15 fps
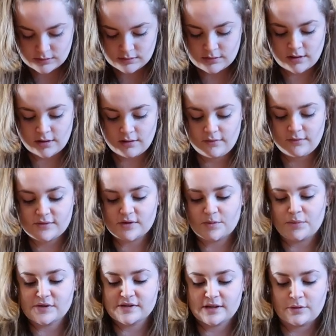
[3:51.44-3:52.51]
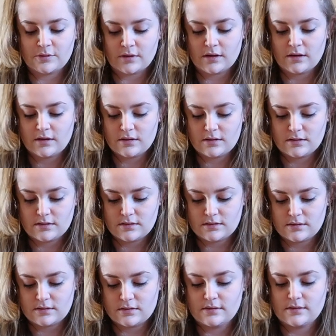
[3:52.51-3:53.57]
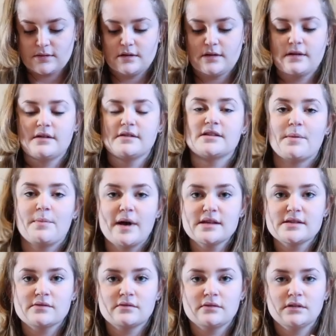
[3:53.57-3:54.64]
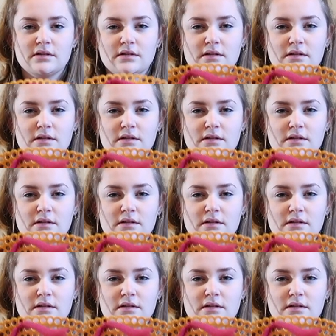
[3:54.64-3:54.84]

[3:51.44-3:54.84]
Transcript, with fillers: Non Vous en pensez quoi Ça passe, non